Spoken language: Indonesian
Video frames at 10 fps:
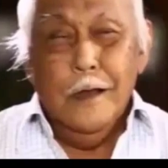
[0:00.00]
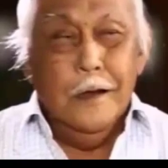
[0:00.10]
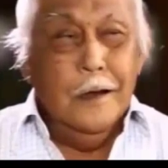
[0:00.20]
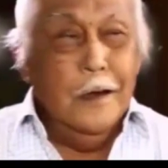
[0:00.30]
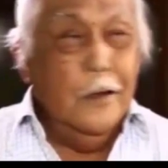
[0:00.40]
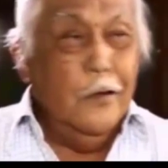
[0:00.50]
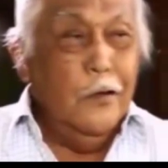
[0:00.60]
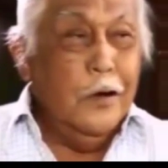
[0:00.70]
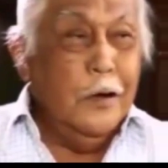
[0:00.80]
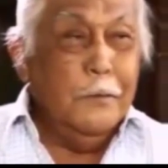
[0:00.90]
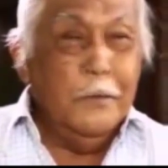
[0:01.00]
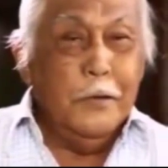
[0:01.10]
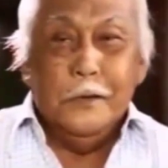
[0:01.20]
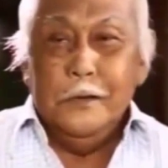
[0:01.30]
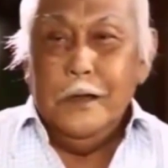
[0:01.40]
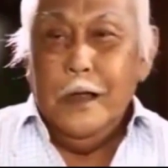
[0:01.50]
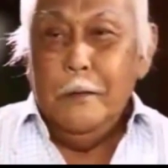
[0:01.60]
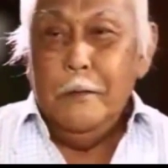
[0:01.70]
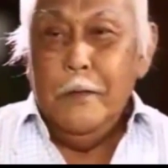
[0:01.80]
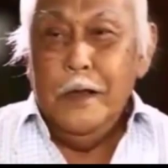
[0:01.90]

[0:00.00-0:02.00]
Bob Sadino meninggal tersebar lewat